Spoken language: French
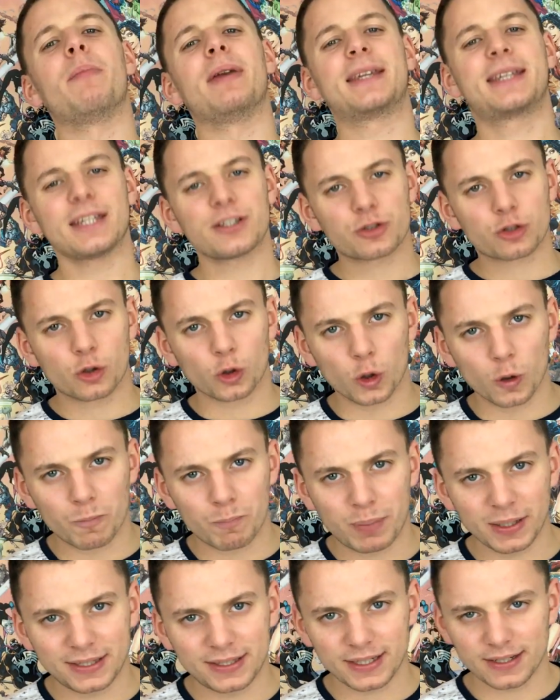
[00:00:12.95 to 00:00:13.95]
Mais qu'est-ce que
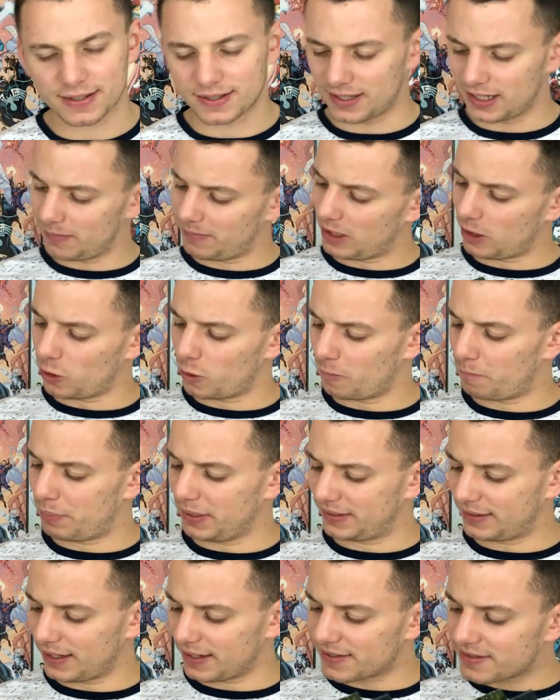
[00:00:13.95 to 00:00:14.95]
le PTSD eh bien, le
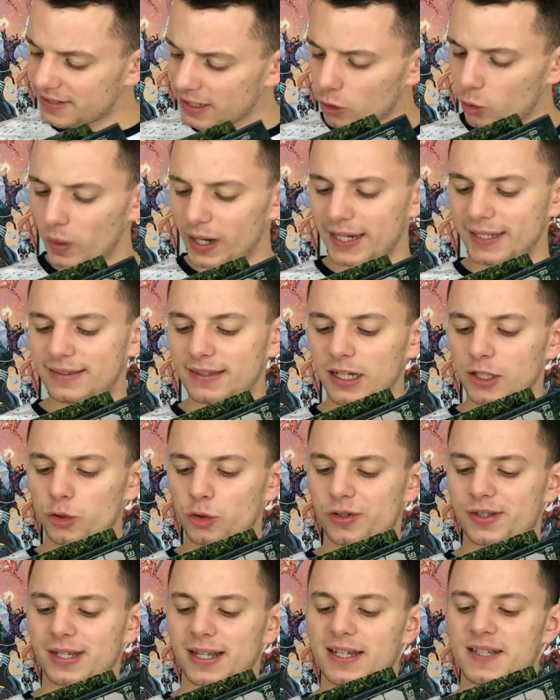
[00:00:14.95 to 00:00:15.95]
PTSD ou état
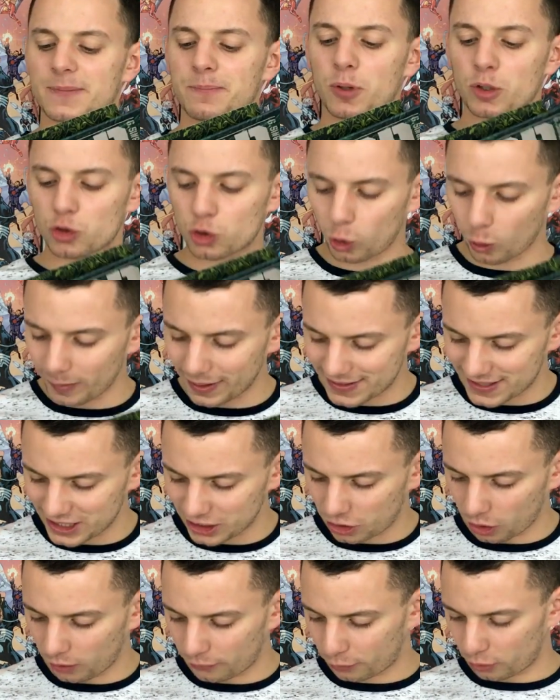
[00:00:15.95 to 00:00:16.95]
de stress
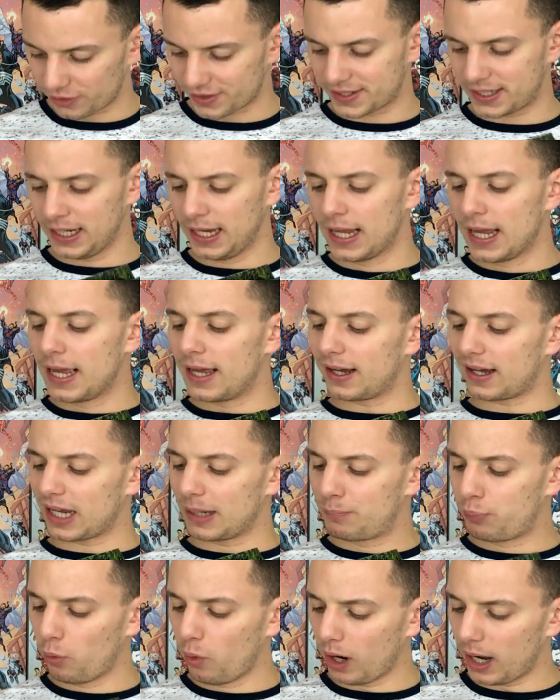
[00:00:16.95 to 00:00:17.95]
post-traumatique en français
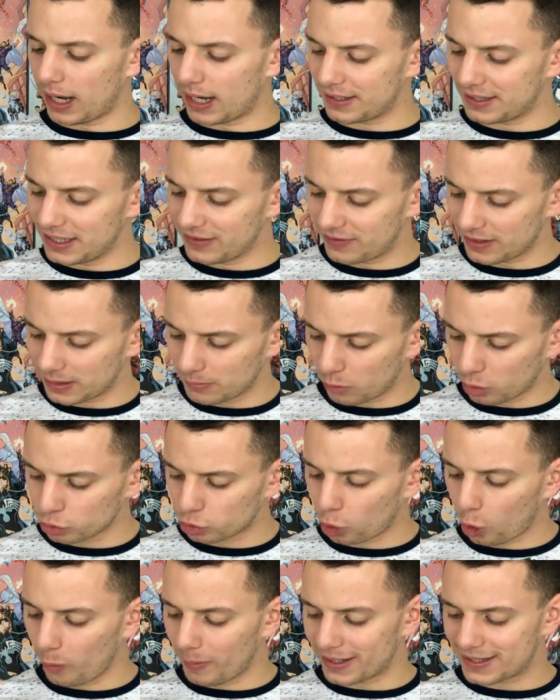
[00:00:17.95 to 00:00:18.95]
répond à un événement
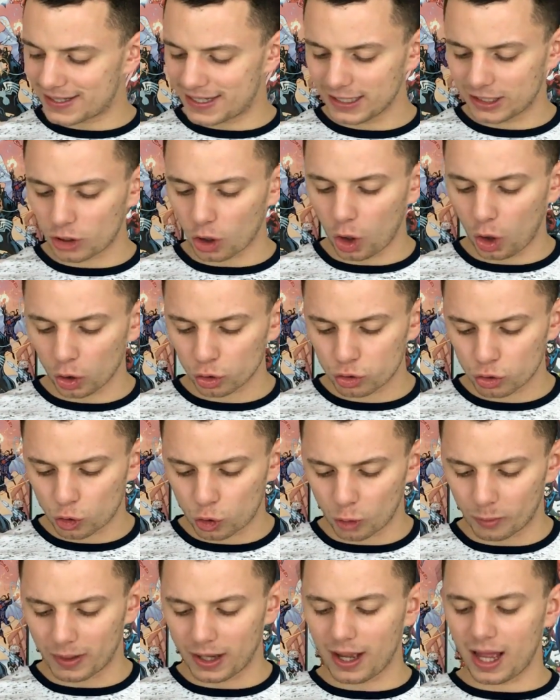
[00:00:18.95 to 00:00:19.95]
traumatique hors du
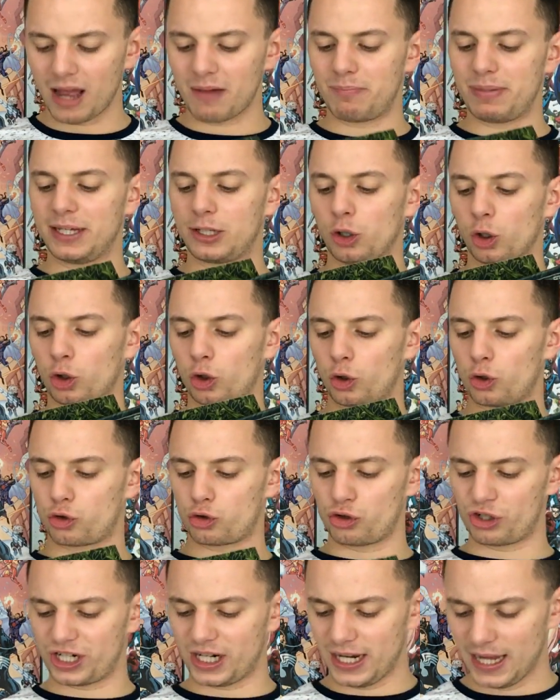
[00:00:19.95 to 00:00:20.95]
commun impliquant que le
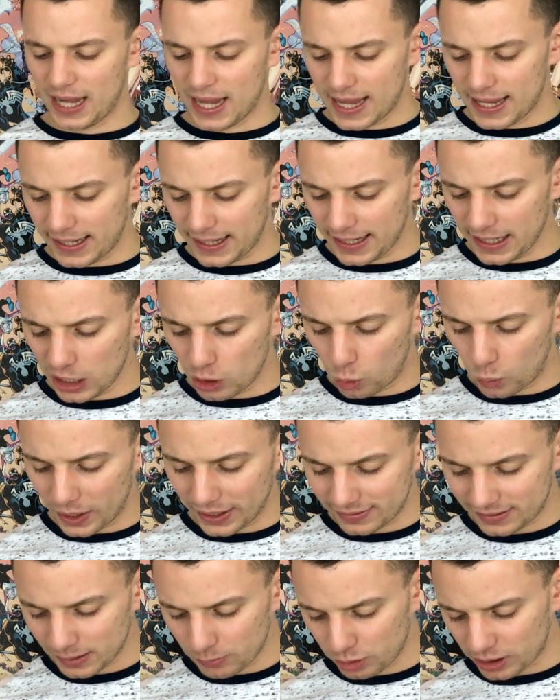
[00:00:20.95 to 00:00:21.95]
sujet est ou
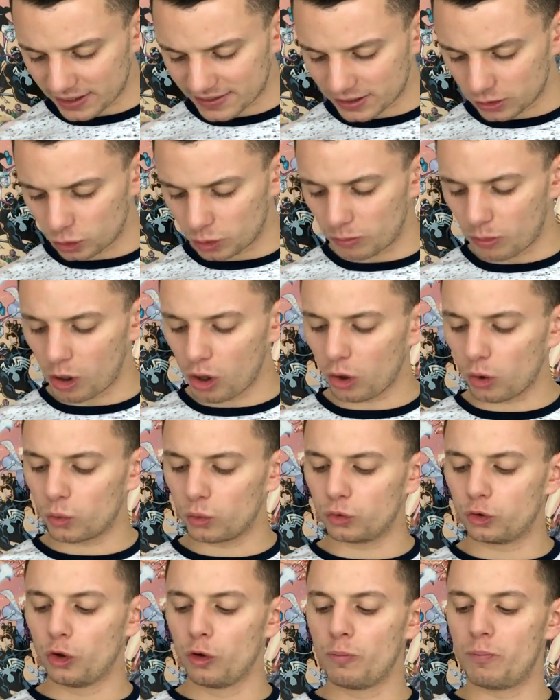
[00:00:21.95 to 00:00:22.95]
a été menacé de mort
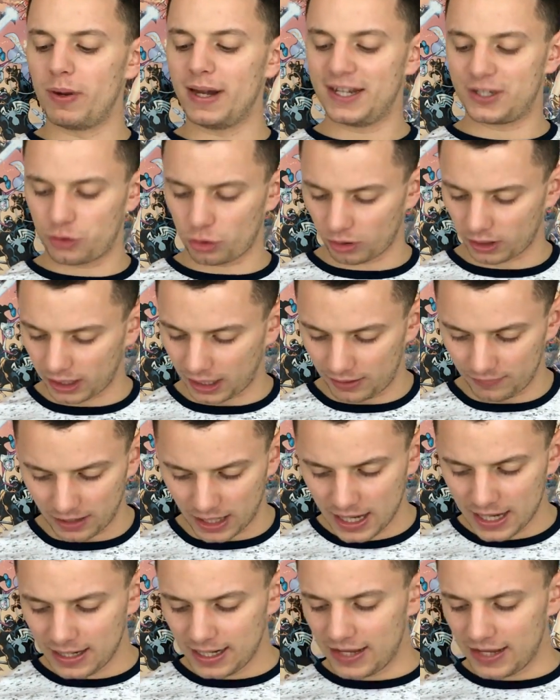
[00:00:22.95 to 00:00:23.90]
ou de blessure grave.